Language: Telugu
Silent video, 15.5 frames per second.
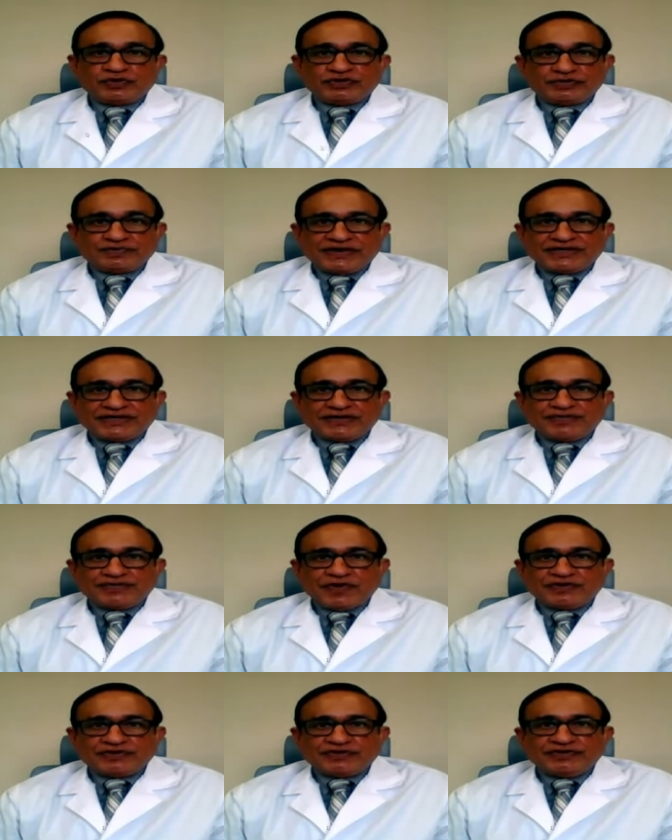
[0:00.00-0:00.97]

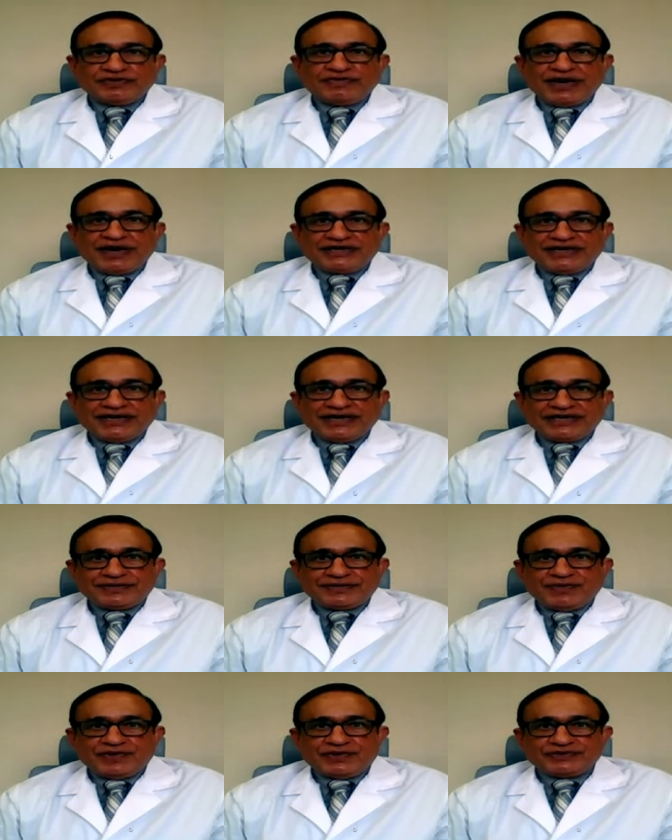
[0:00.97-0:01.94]
గుర్తుపట్టకపోవటం
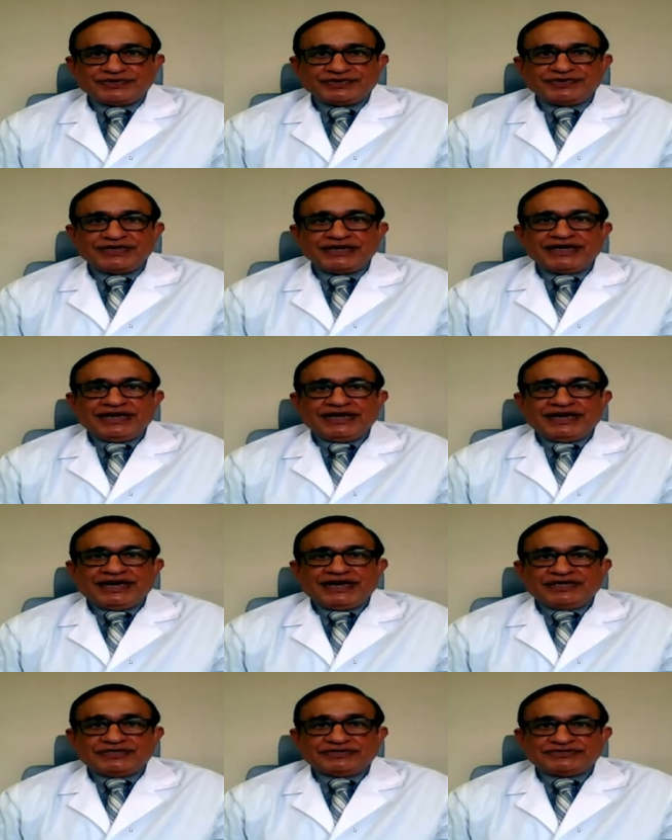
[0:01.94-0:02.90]
మాట్లాడకపోవటం
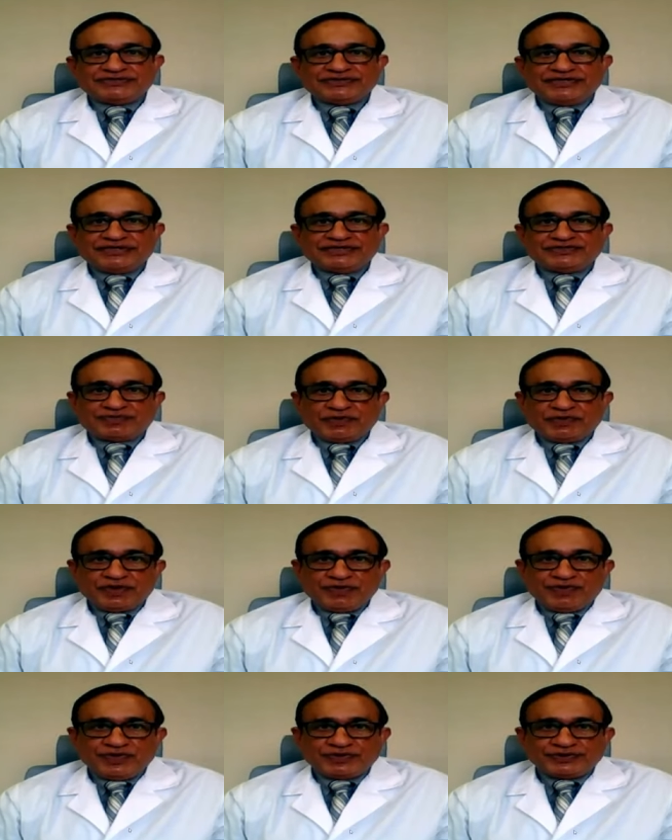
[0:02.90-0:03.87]

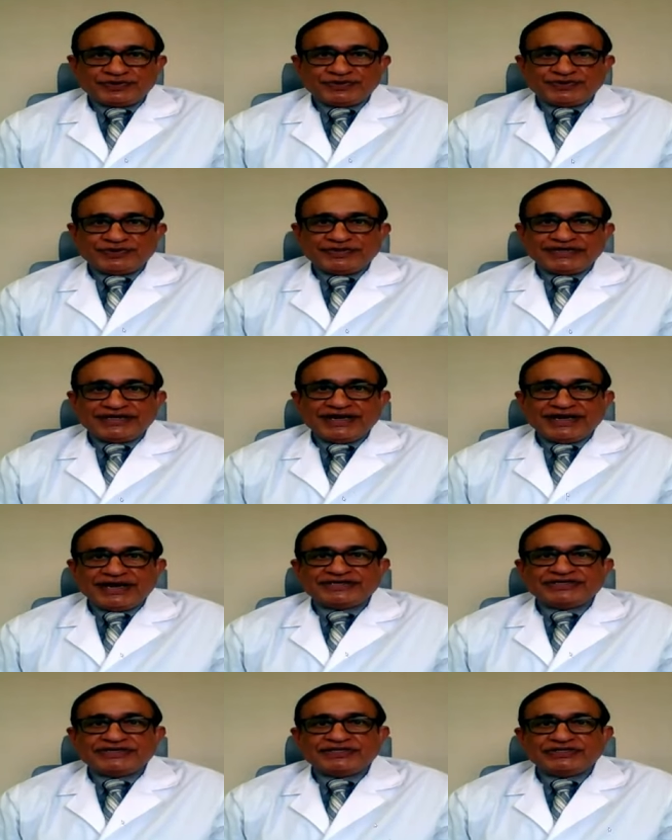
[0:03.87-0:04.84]
స్పృహ పోవటం
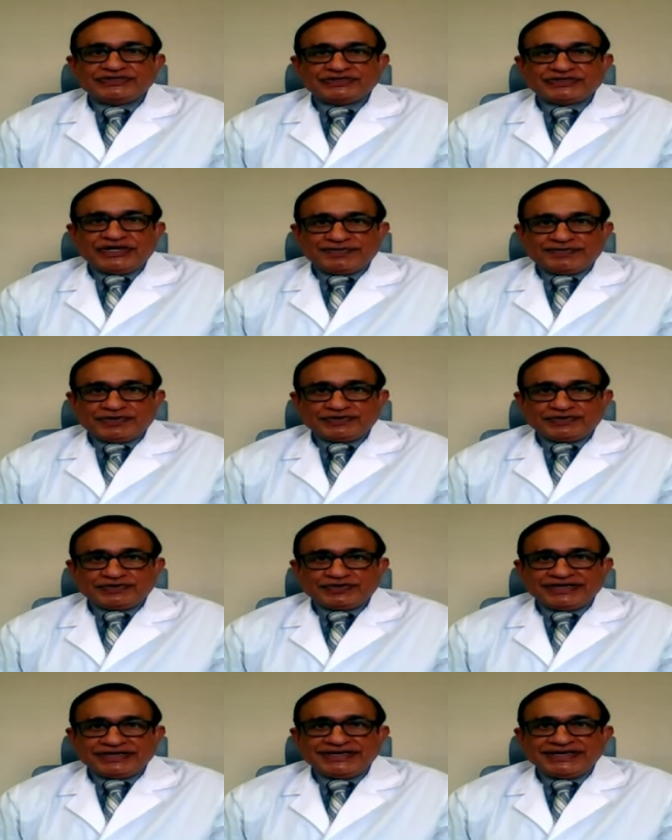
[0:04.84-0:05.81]
ఇలాంటివన్నీ
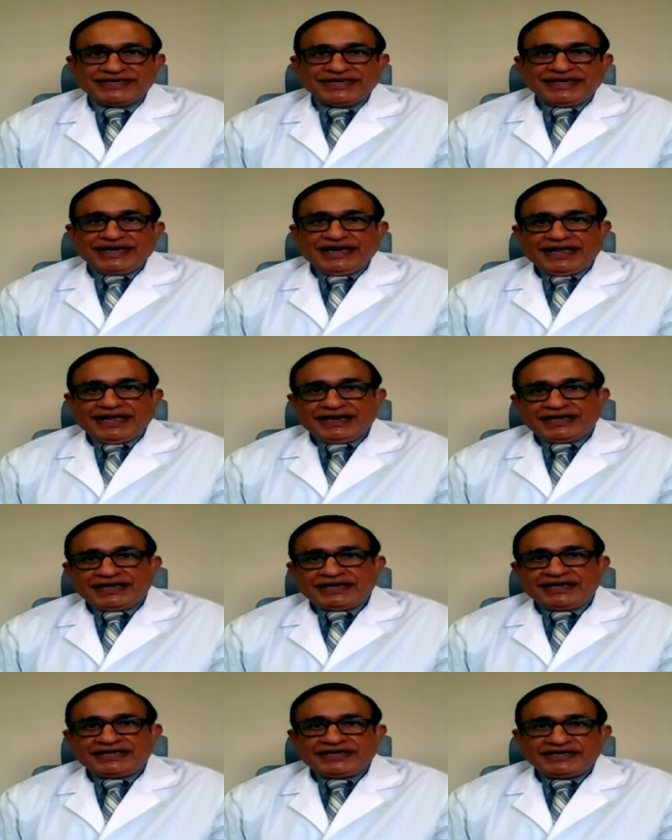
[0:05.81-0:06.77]
కనపడుతున్నాయి
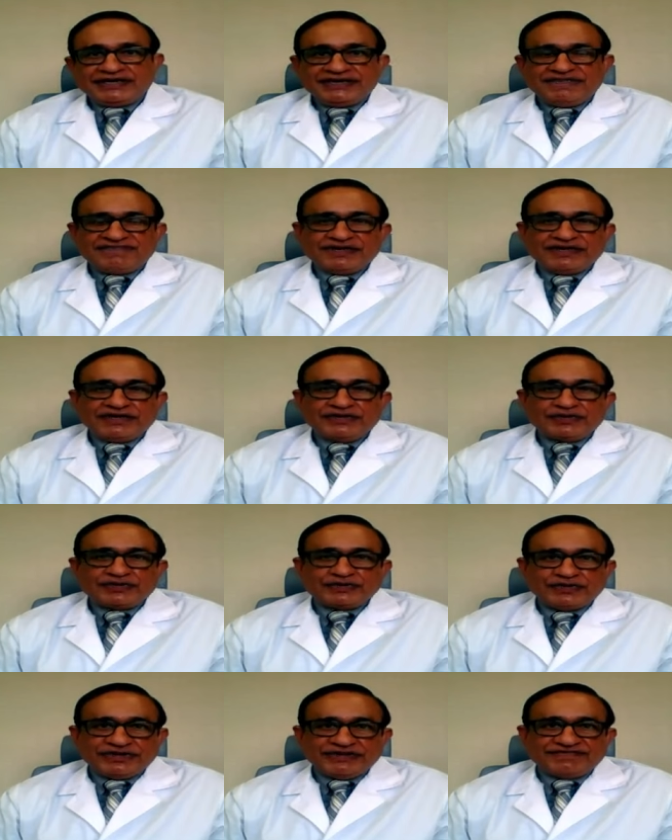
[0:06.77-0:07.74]
అలాగే కిడ్నీ
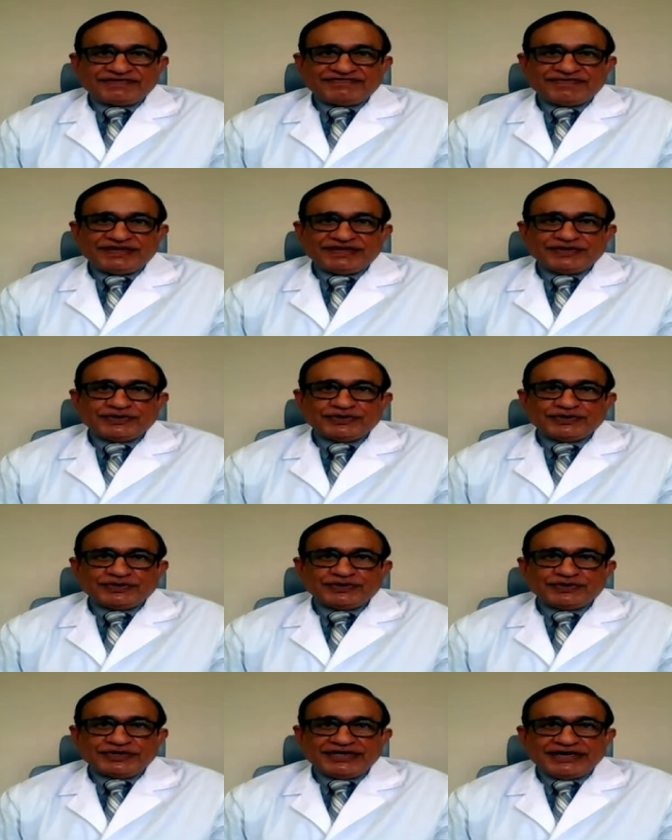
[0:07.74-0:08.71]
ఫెయిల్యూరు లివర్
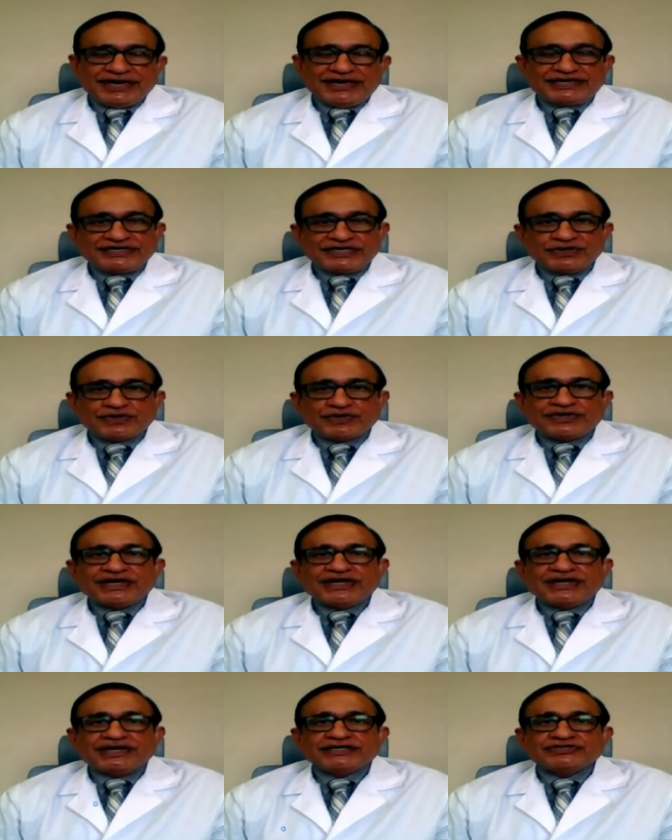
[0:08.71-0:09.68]
ఫెయిల్యూరు ఇలాంటివి
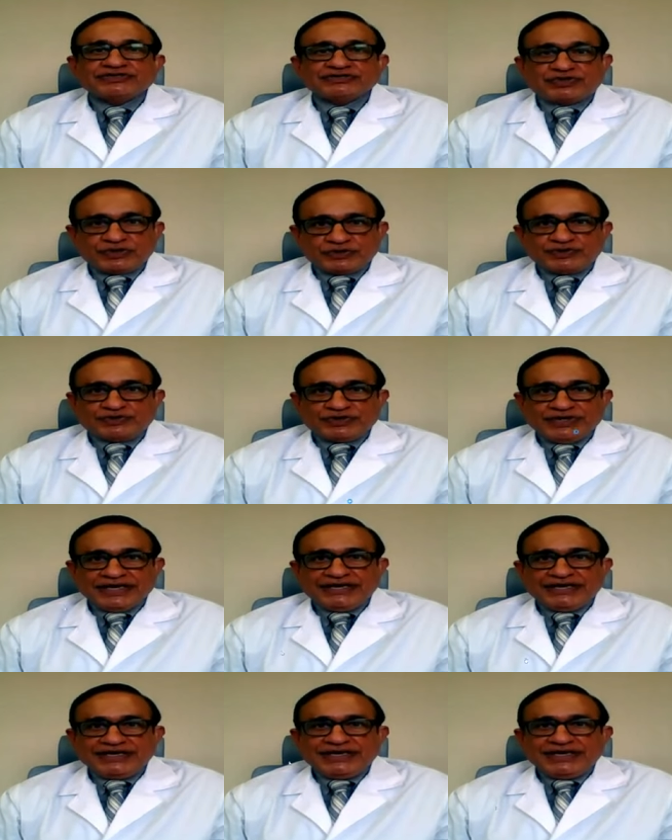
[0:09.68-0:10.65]
కూడా
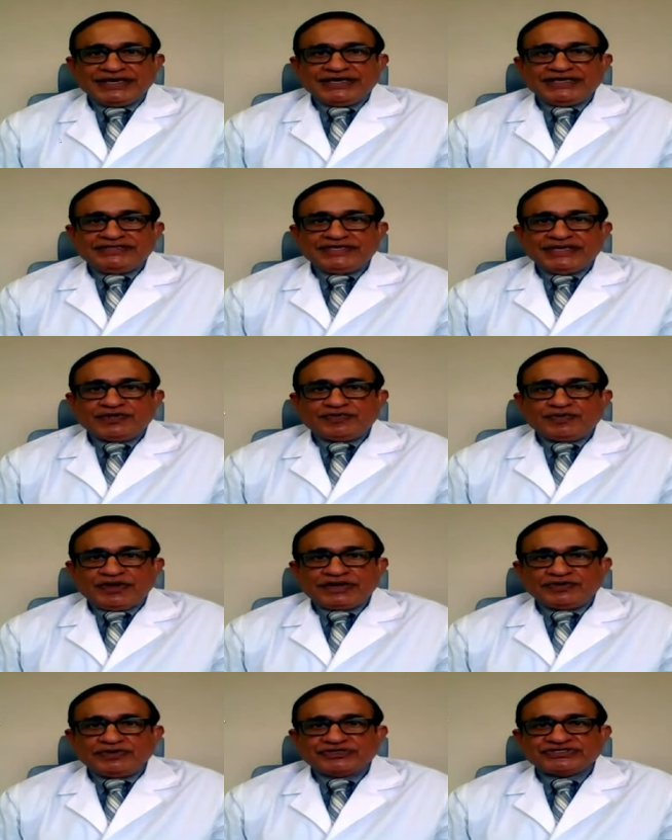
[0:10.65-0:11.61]
జరుగుతున్నాయి
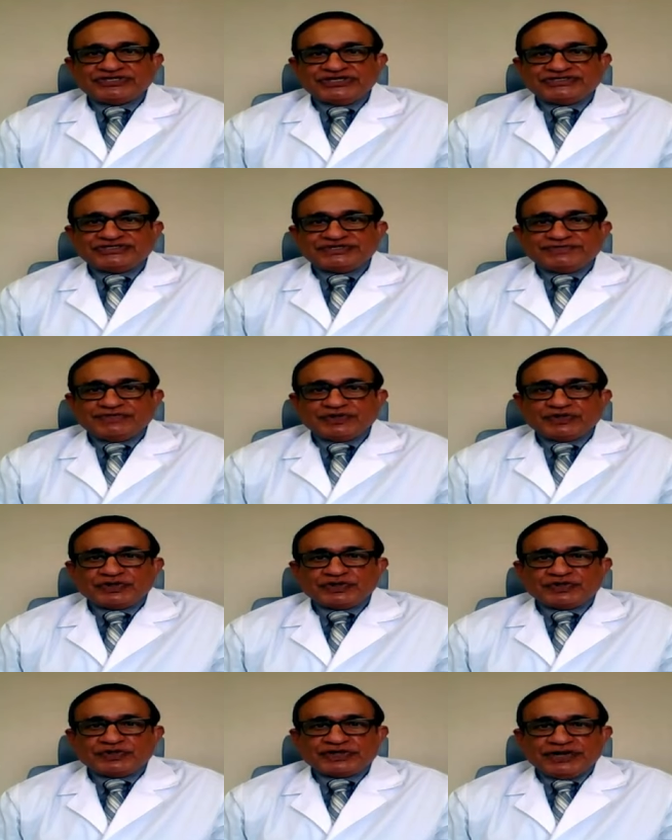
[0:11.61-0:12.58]
దీనివల్ల వచ్చే
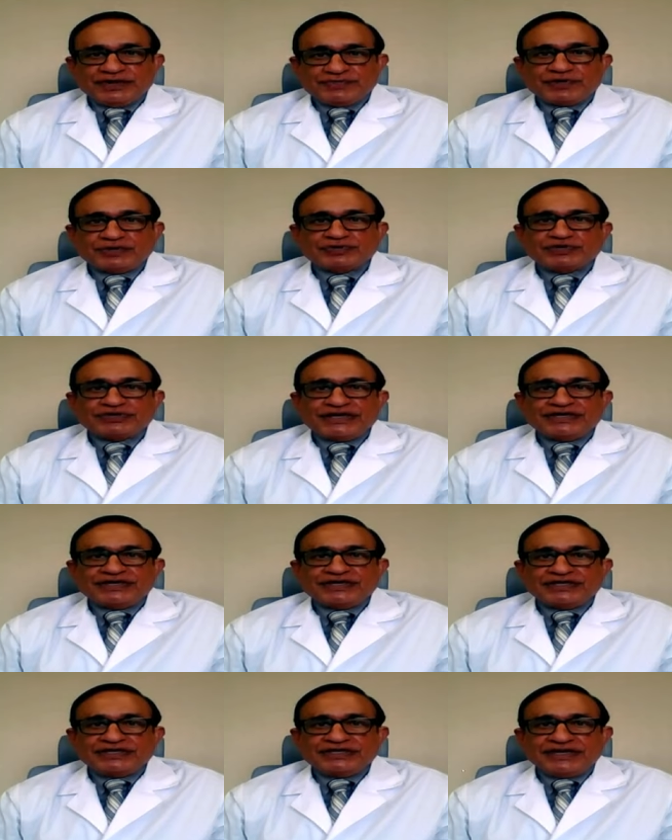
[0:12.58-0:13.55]
ఇబ్బందులు
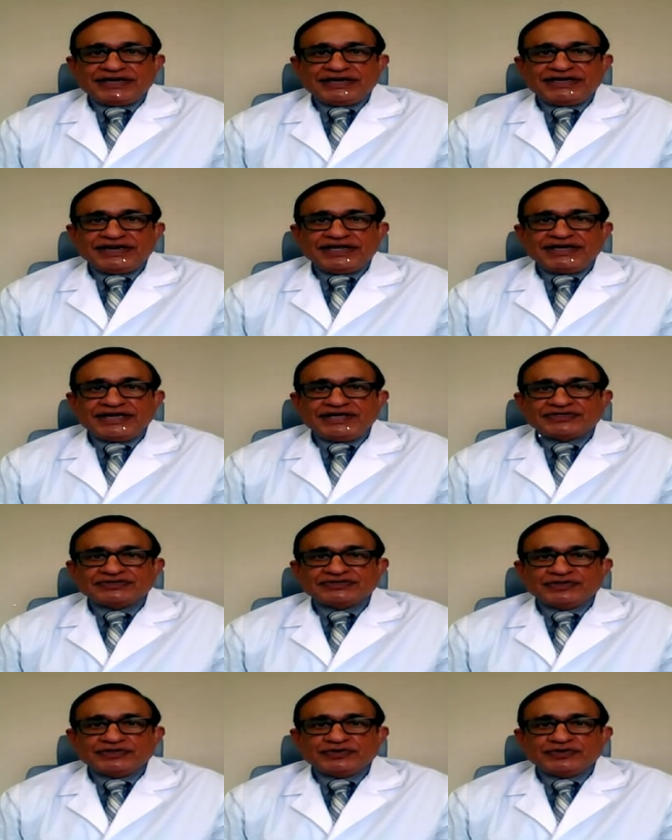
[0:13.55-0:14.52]
కనపడుతున్నాయి ఈ అన్ని
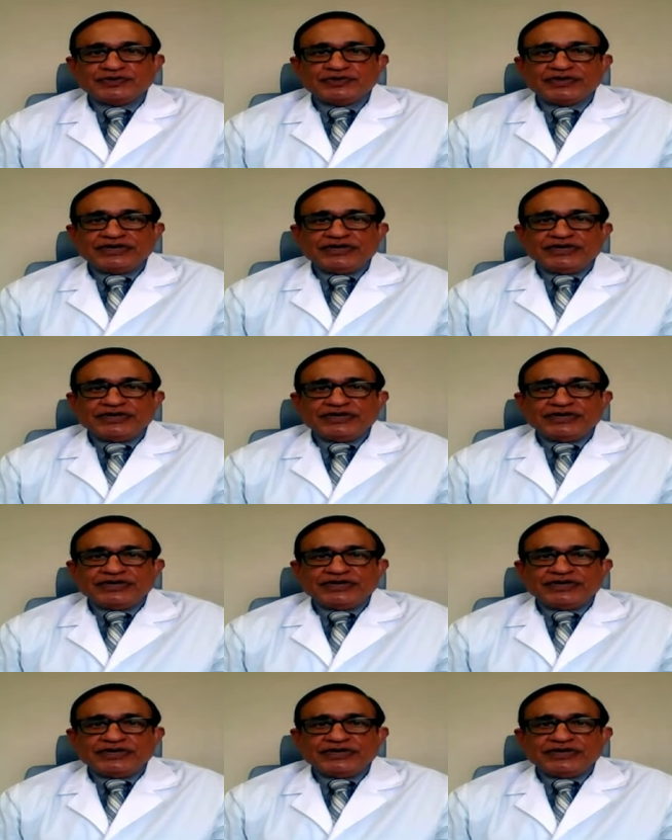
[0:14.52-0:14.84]
కేసులు